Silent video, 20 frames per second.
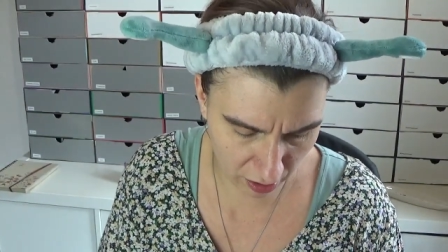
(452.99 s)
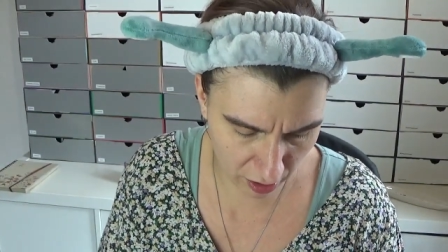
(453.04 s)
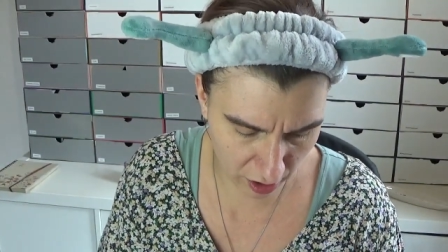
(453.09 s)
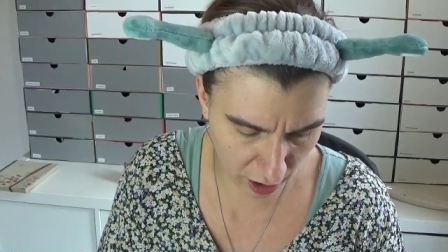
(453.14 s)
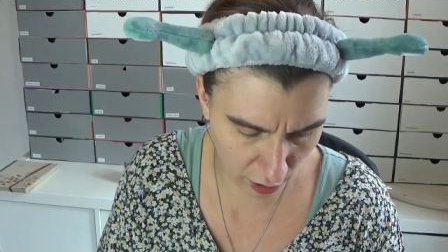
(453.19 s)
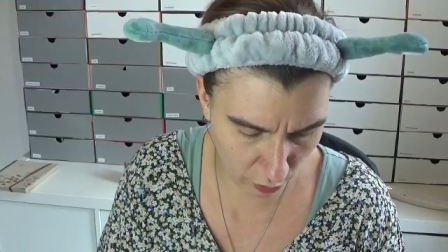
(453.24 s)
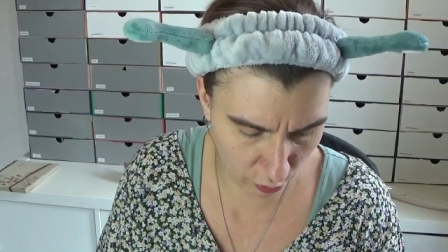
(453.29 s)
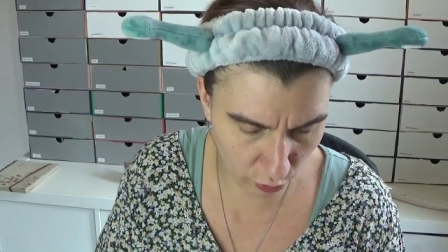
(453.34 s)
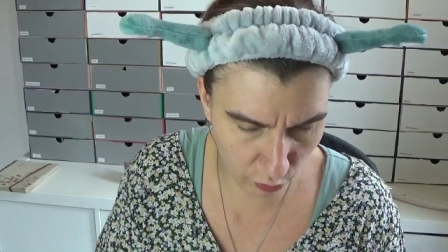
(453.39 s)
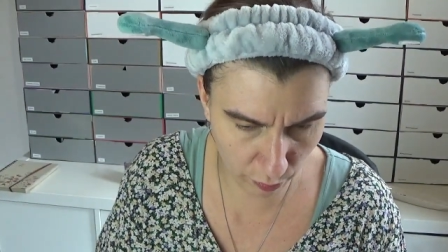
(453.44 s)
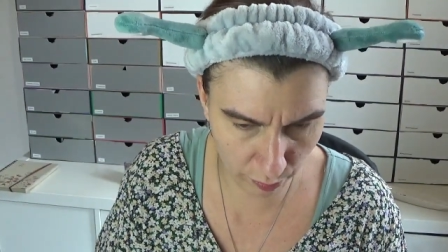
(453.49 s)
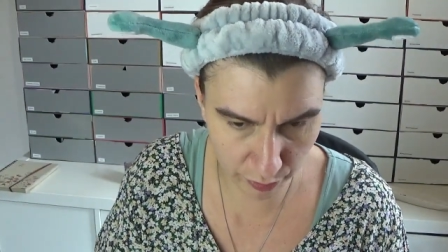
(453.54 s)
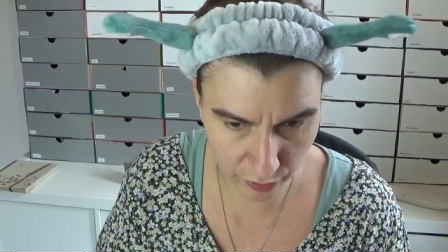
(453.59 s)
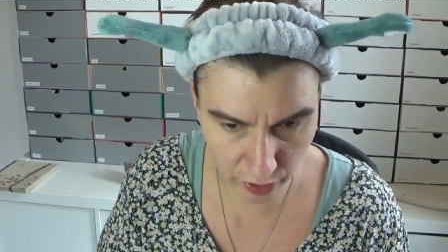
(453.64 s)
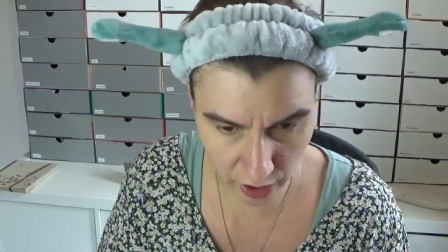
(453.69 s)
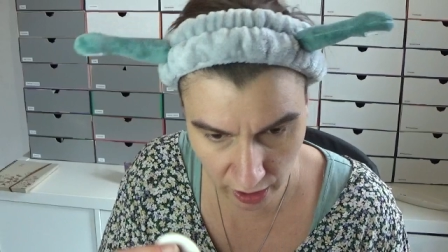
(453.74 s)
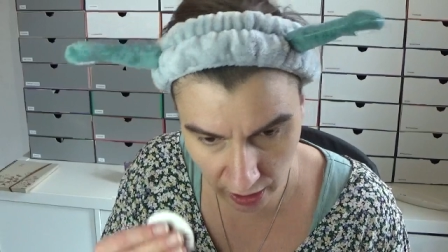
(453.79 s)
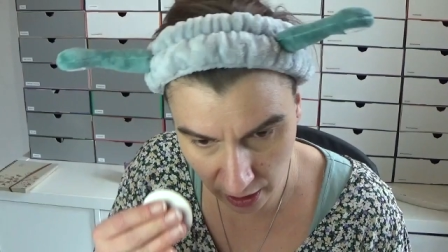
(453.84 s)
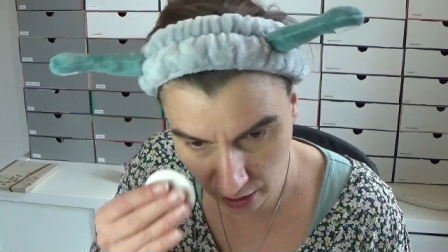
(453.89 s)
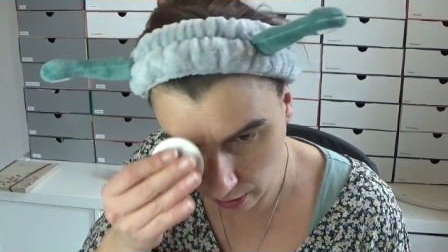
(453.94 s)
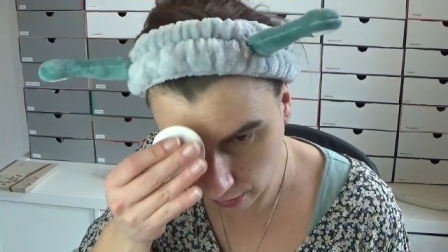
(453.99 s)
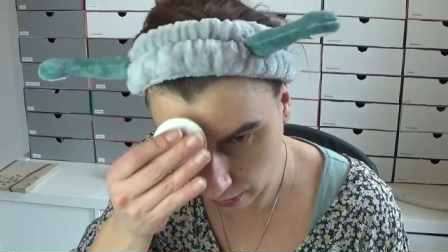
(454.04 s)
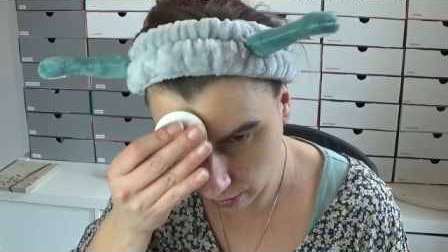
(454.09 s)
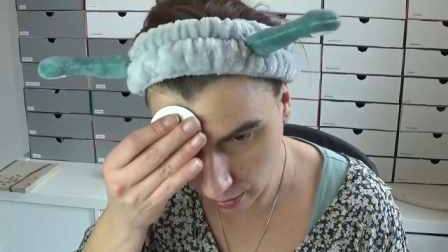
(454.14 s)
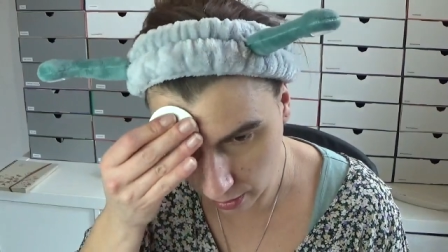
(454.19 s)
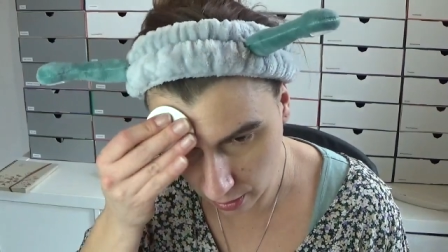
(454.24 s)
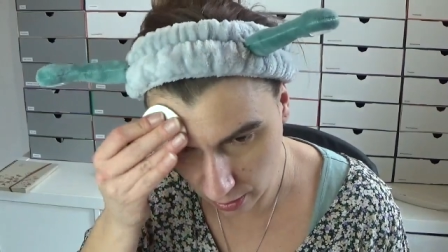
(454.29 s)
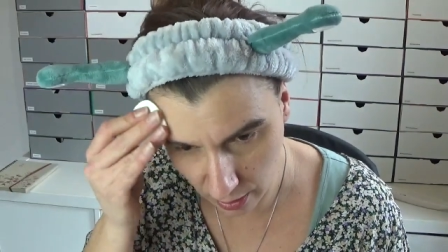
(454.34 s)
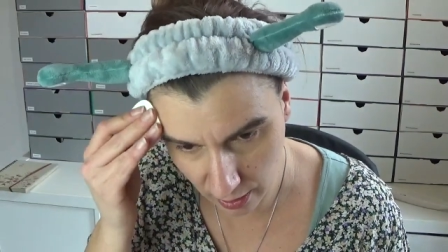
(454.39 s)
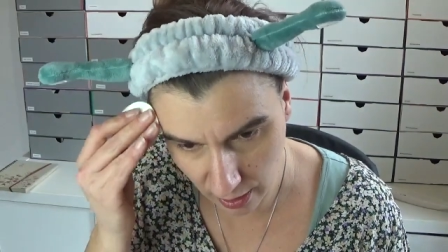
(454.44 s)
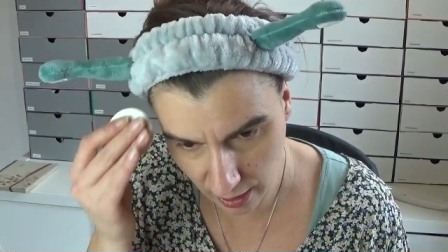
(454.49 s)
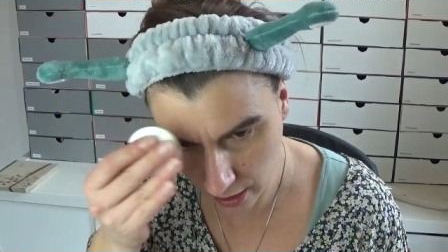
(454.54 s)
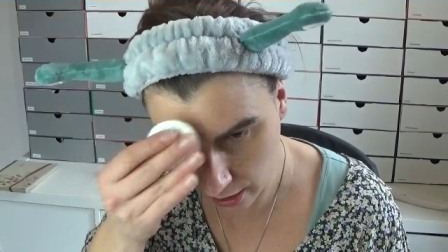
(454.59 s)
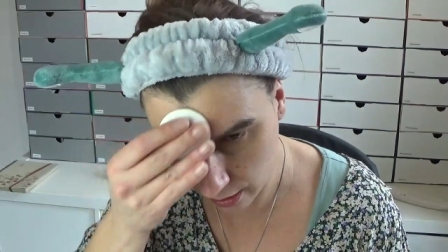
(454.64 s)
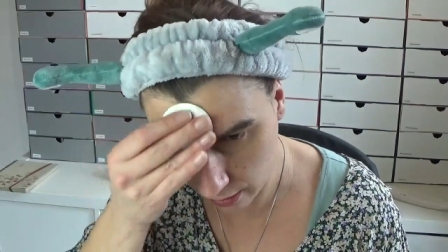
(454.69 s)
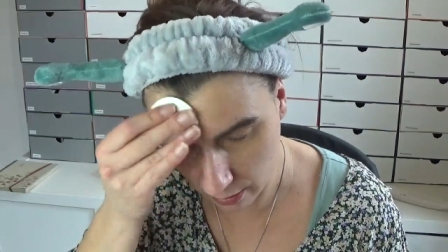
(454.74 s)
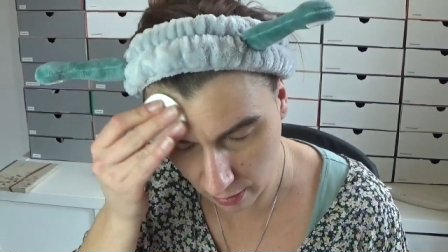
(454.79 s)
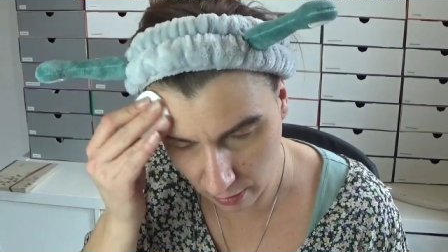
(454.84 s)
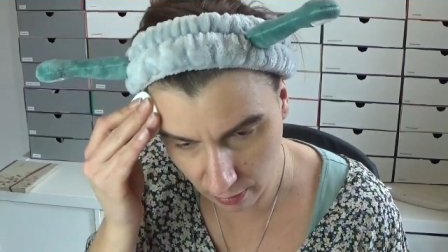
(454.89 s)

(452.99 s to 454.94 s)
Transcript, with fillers: de Loop, den ich leer